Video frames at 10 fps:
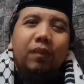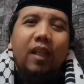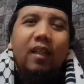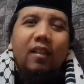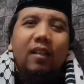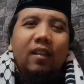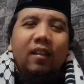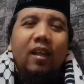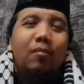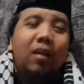Dan
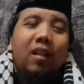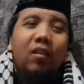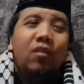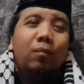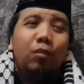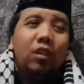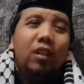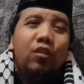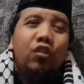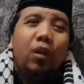kabar tersebut
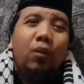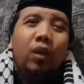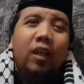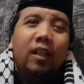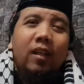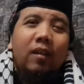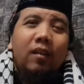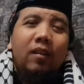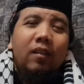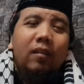insya Allah akan
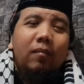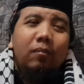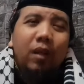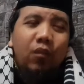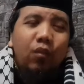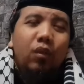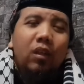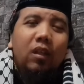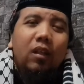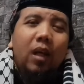masuk
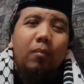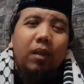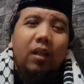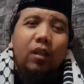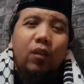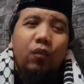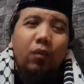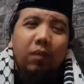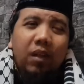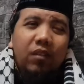ke kabar
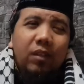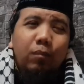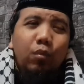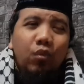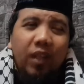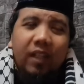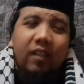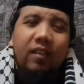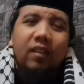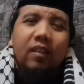informasi pusat
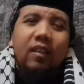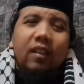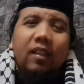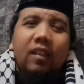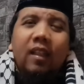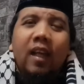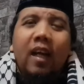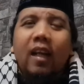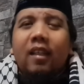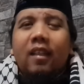di
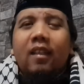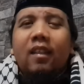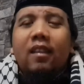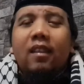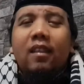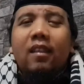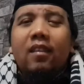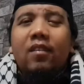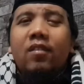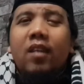
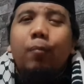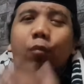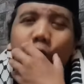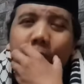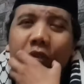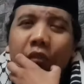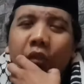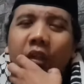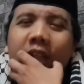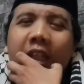hari Sabtu besok.